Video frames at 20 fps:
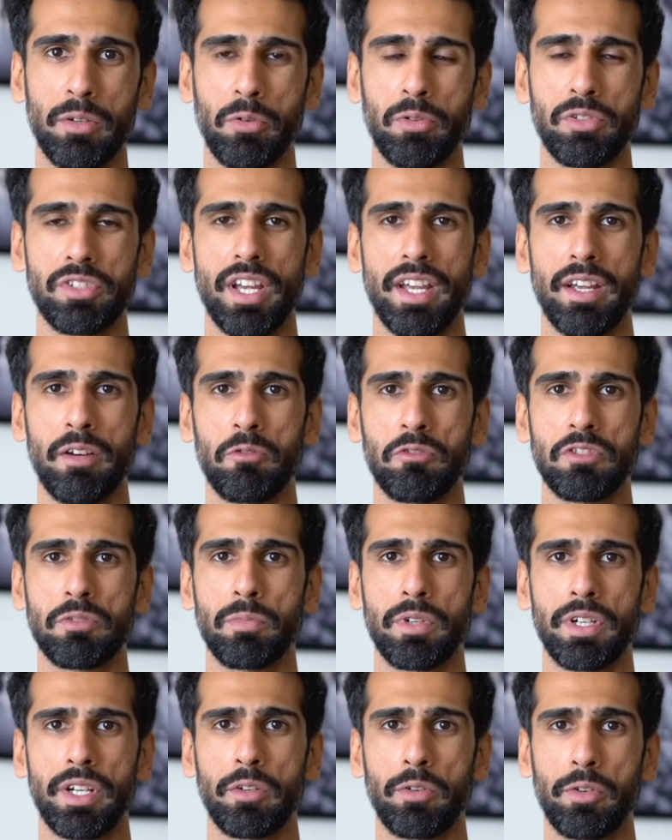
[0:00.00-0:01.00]
हो जाएं उस
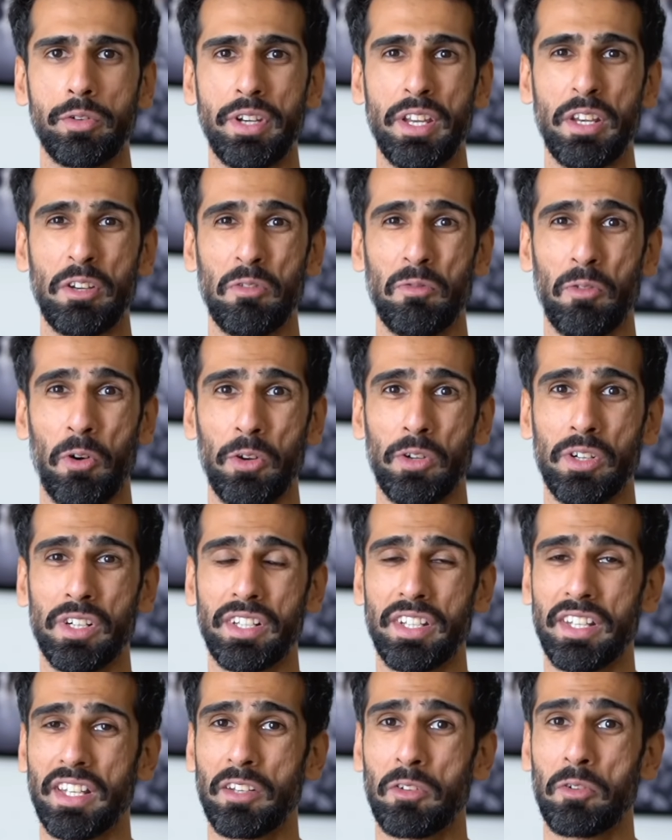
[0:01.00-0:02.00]
पर्टिकुलर रूटीन को फॉलो
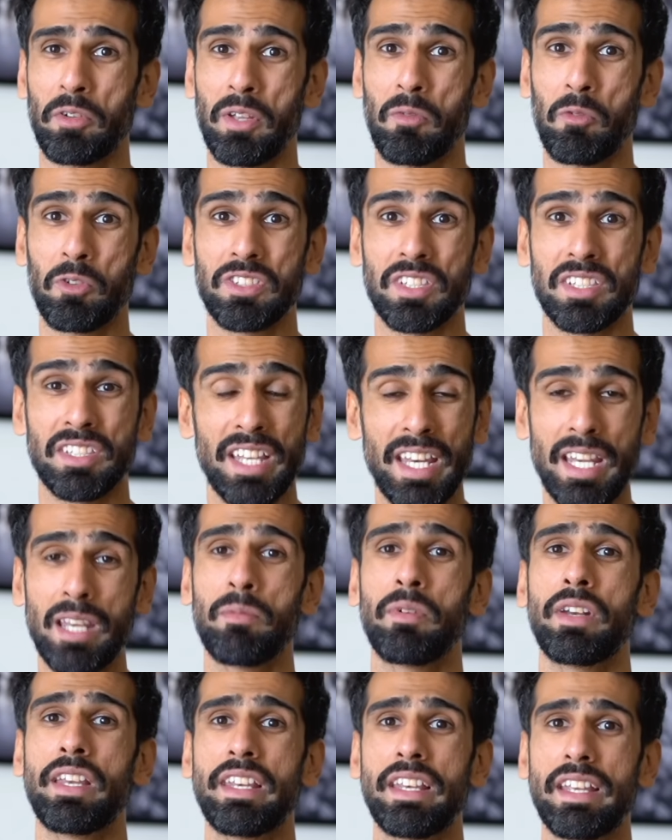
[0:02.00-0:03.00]
करने के लिए क्योंकि वो
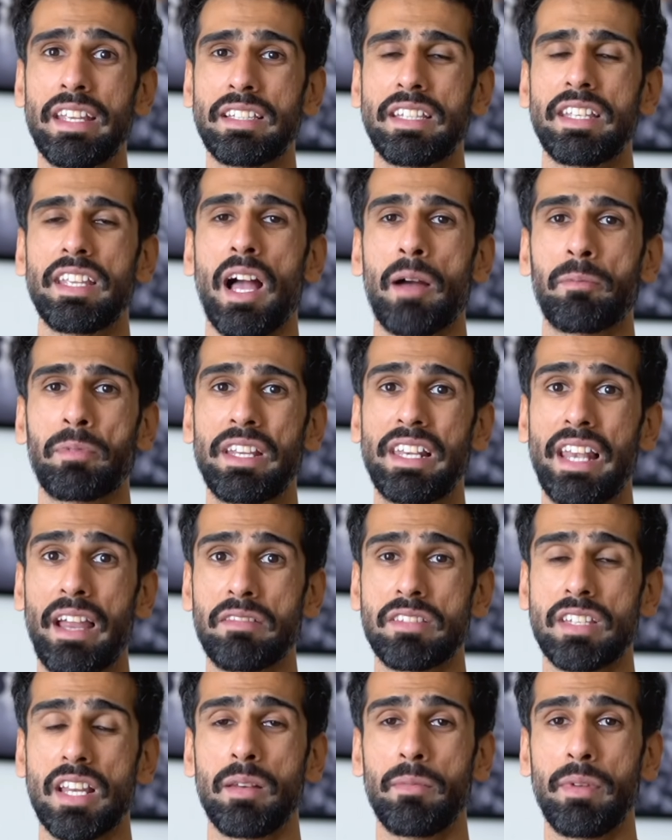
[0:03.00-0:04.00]
सस्टेनेबल ही नहीं थी आपकी
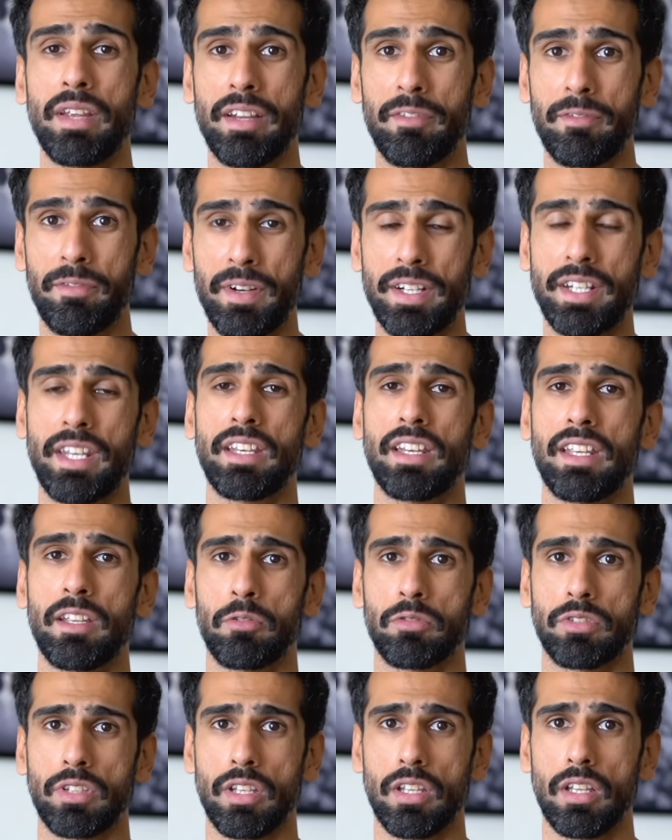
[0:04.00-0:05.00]
लाइफस्टाइल में फिट ही नहीं
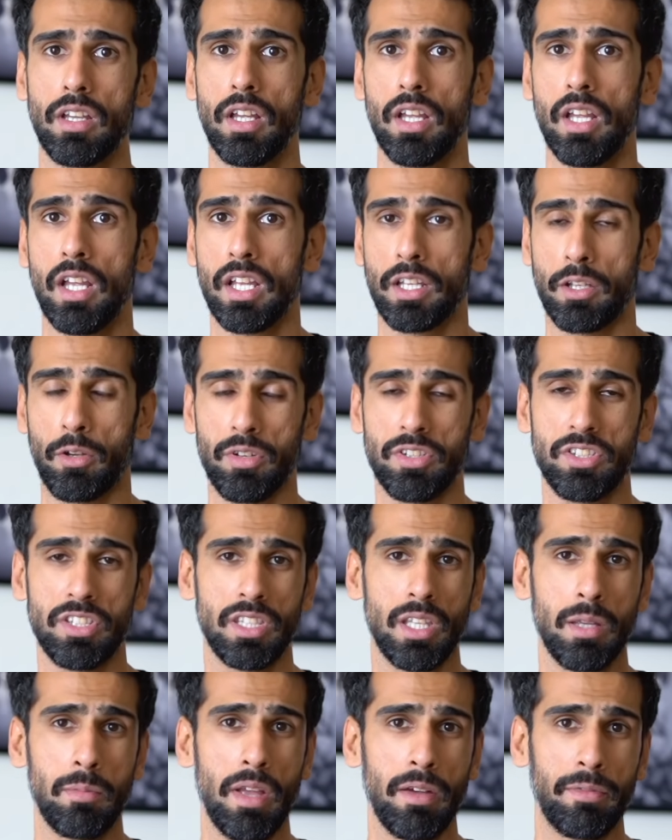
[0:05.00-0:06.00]
होती क्योंकि
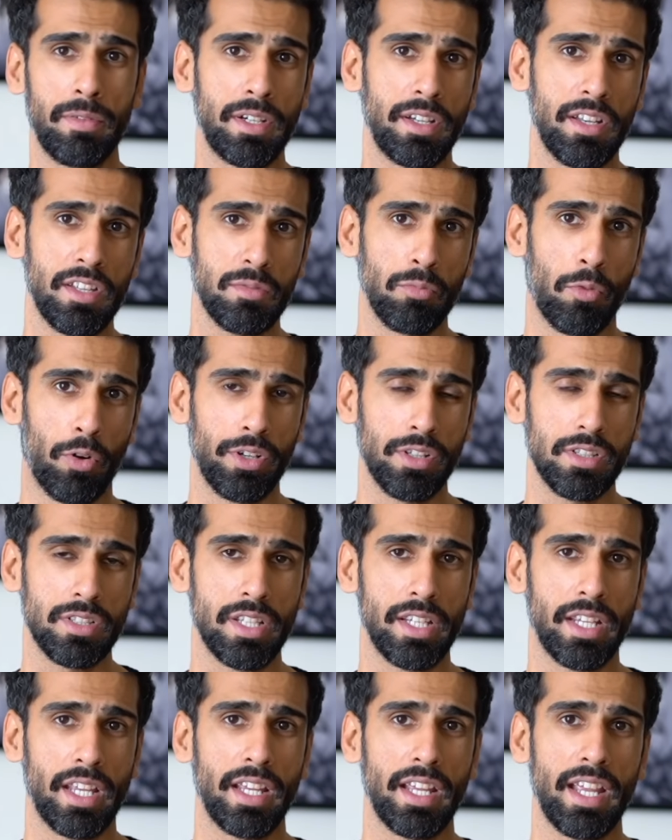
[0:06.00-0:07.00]
जितने भी आप फिटनेस मॉडल्स
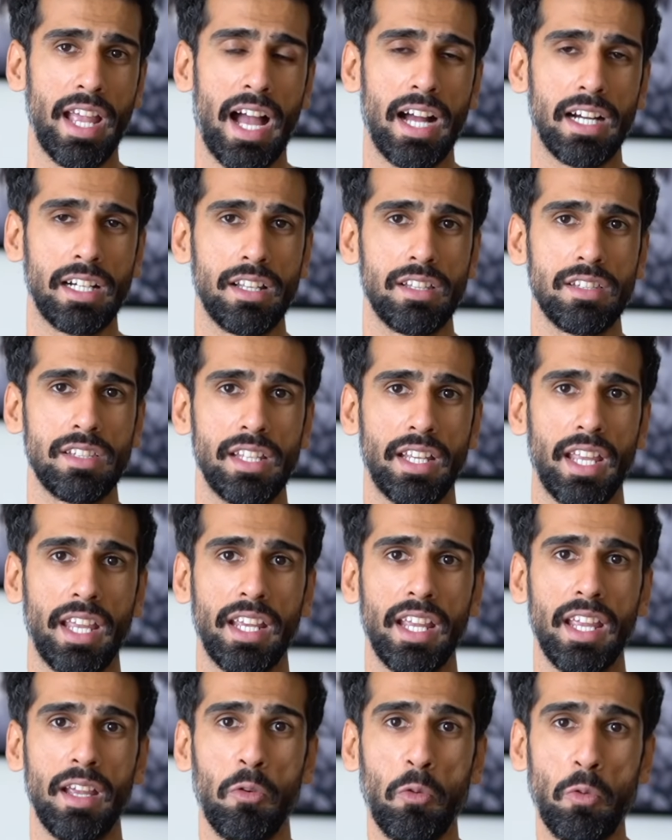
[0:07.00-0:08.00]
देखेंगे एक्टर्स
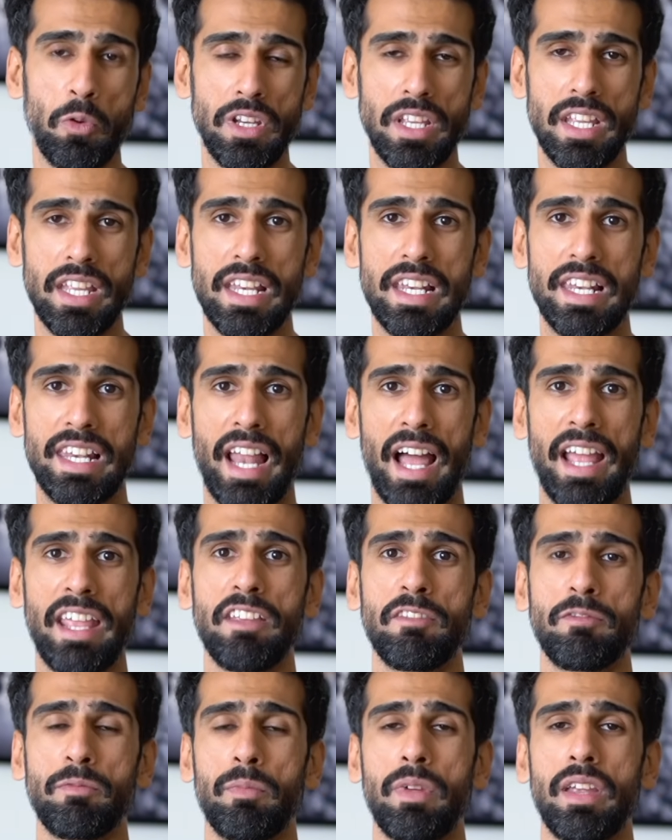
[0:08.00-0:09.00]
देखेंगे उनकी
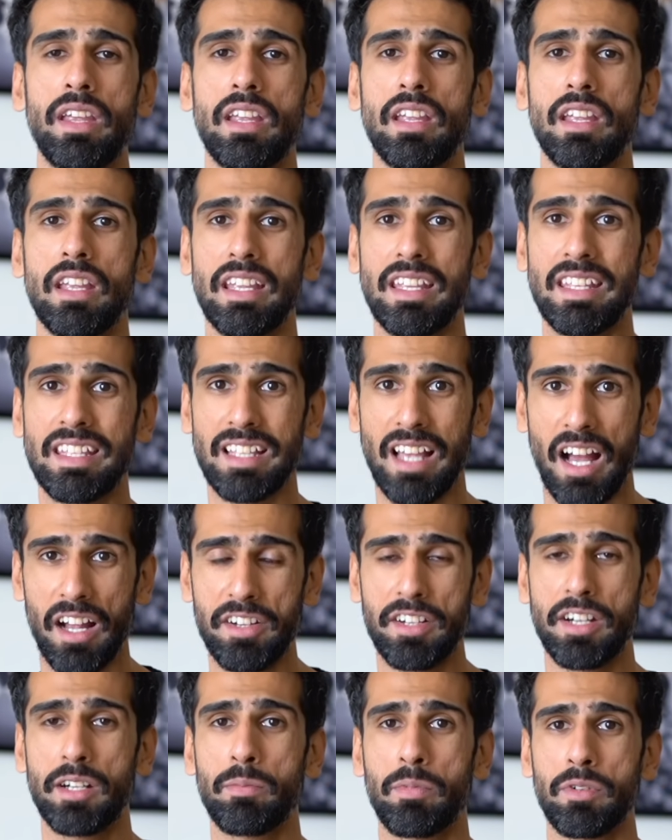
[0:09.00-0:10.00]
लाइफ में
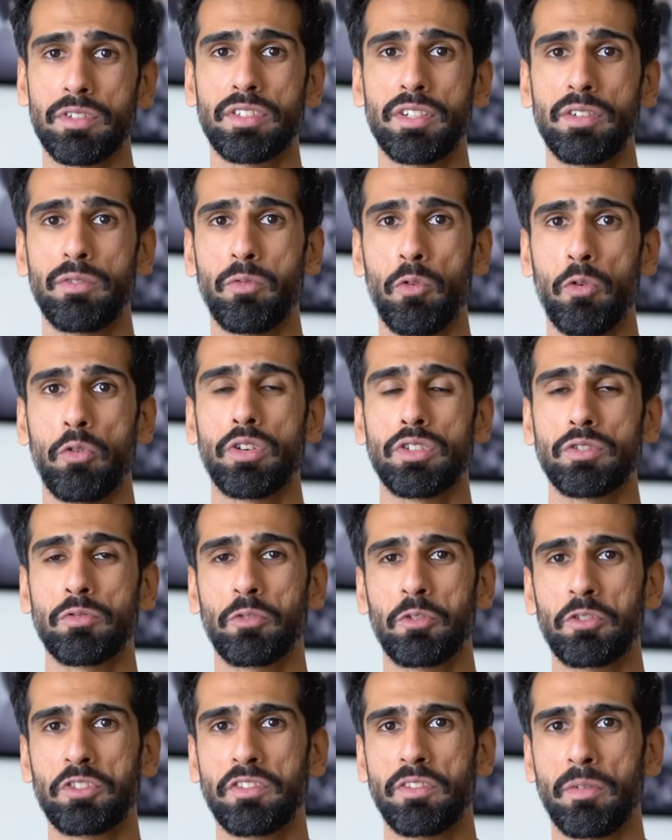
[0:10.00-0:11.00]
हंड्रेड परसेंट फोकस
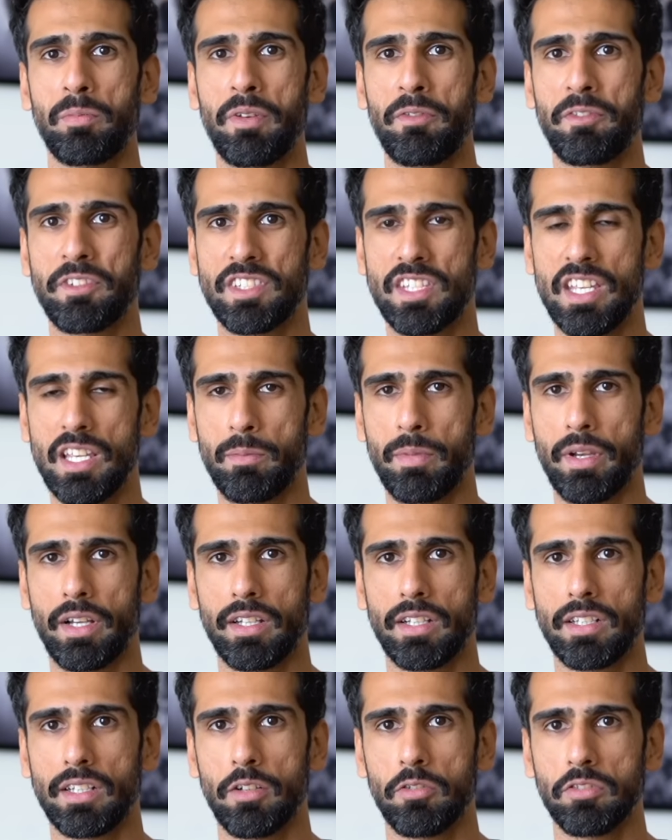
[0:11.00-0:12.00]
उनको सिर्फ अपनी फिजीक पे
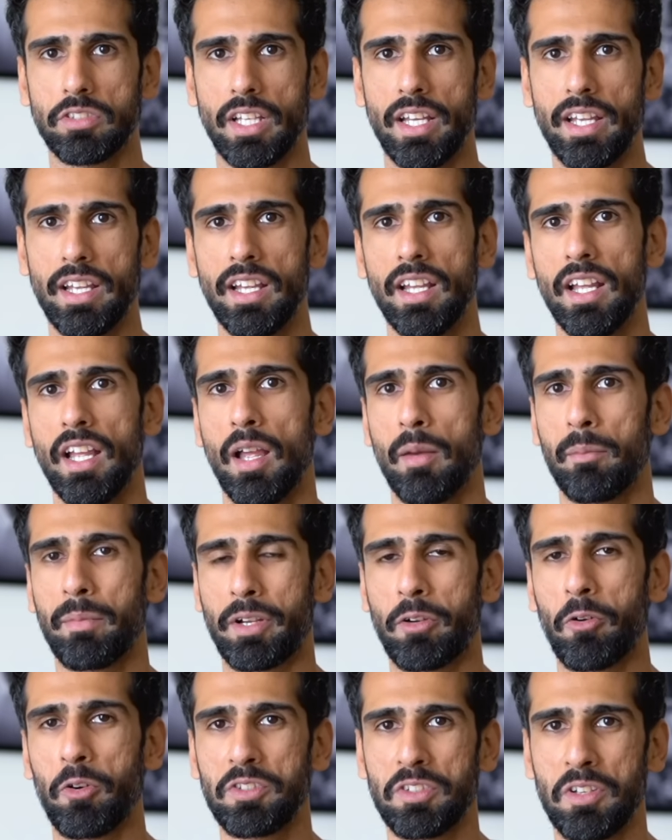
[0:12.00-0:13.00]
करना होता है
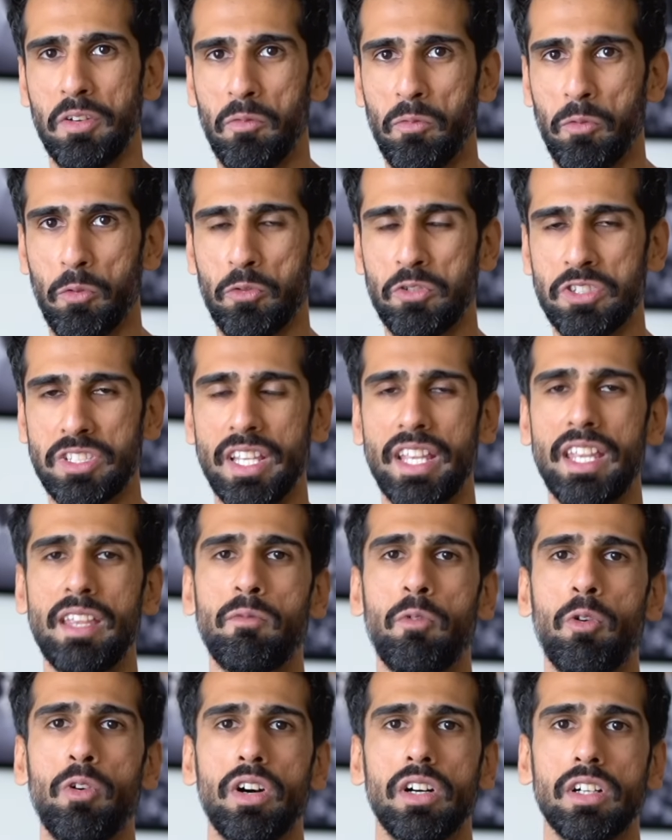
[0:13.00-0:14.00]
बिकॉज उससे ही
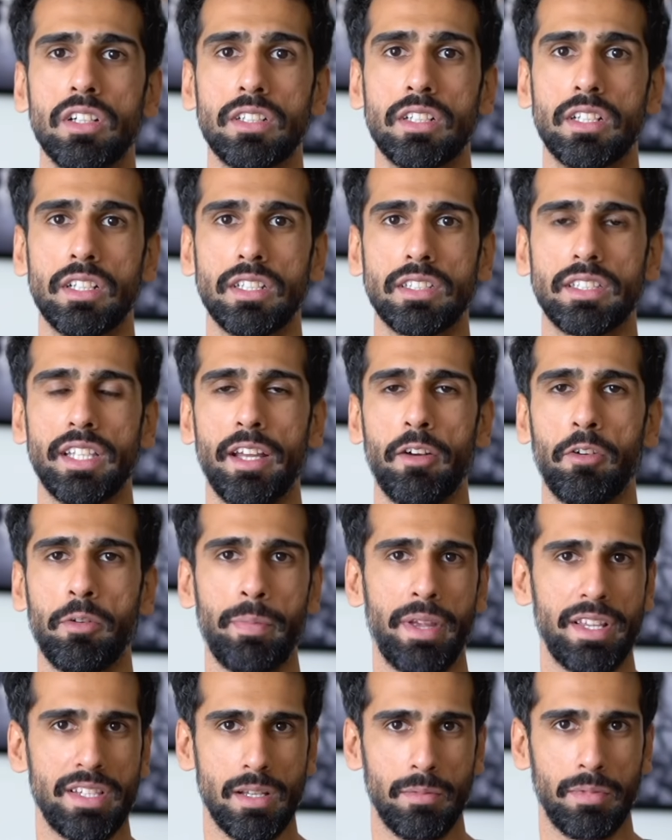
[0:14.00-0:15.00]
वो अर्न करते हैं और
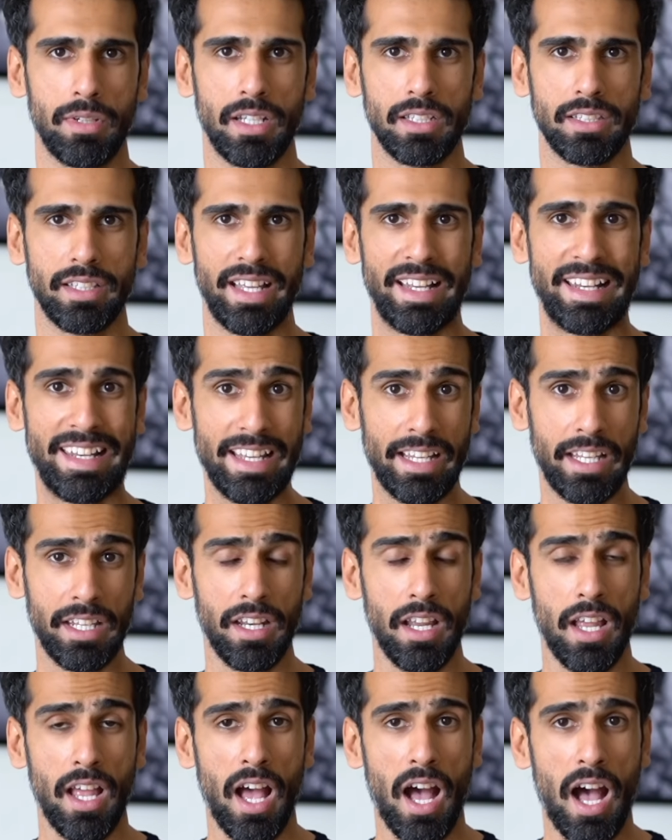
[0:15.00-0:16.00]
पैसा बनाते हैं लेकिन
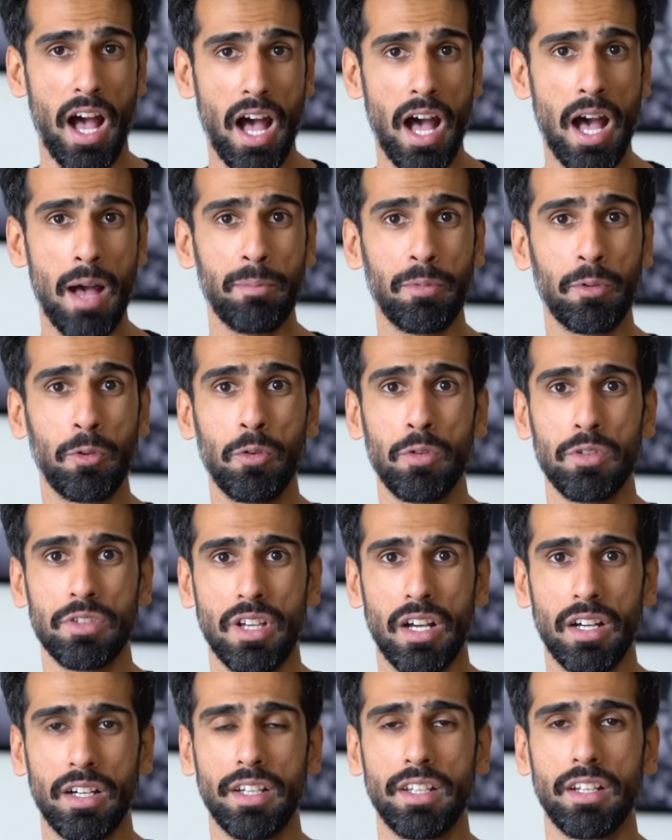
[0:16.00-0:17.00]
आपको
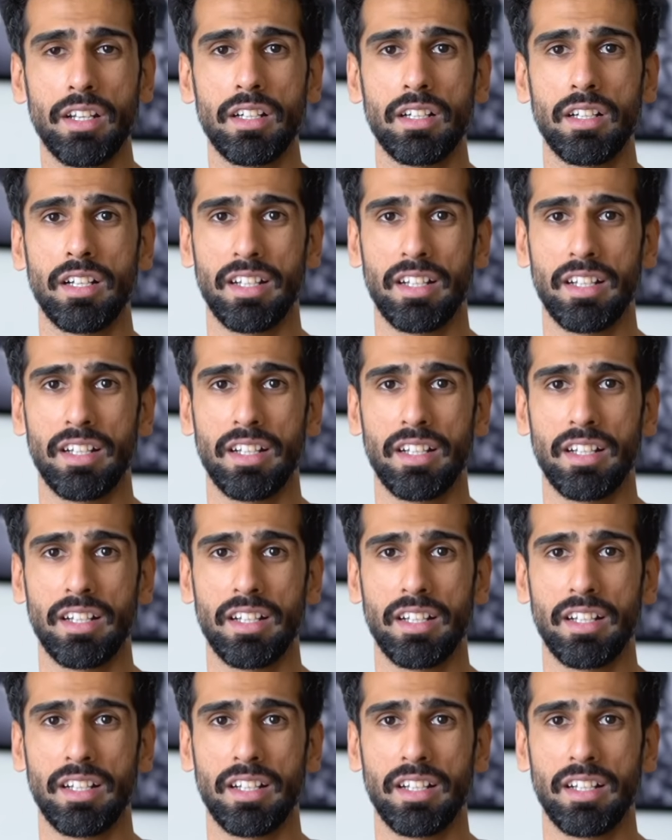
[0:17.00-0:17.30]
अगर